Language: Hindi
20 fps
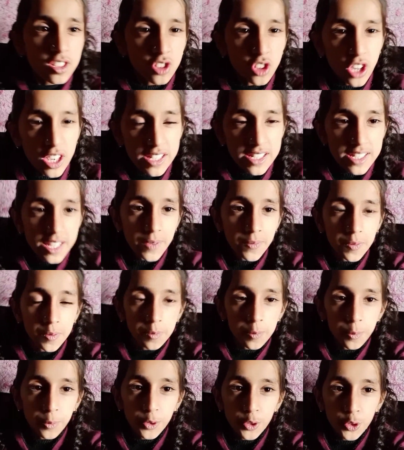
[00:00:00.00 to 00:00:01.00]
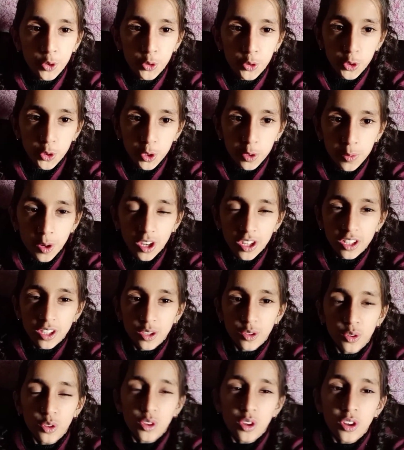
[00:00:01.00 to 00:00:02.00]
सो गैस टीवी में मैं यूट्यूब ऑन
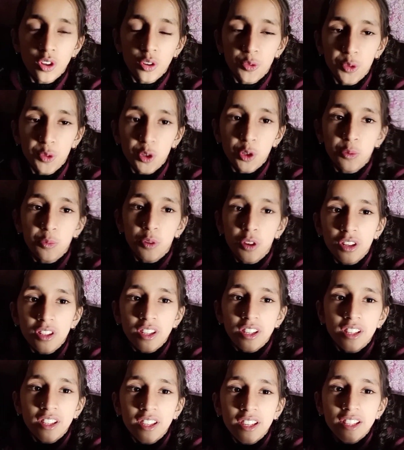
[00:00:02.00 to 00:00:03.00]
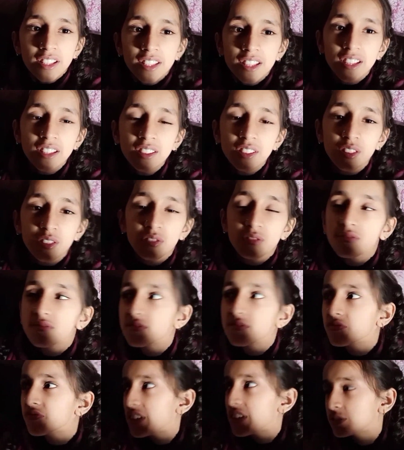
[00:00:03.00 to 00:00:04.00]
करूँगी और यूट्यूब ऑन करके देखती हूँ
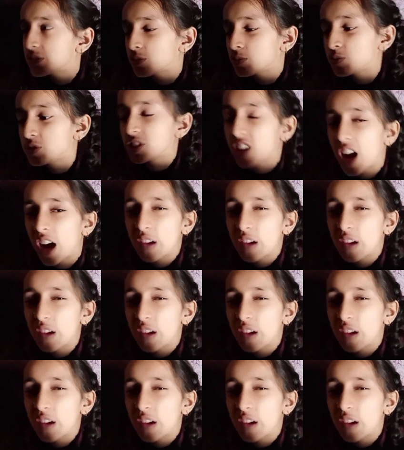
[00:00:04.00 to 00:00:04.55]
वैसे तो मुझे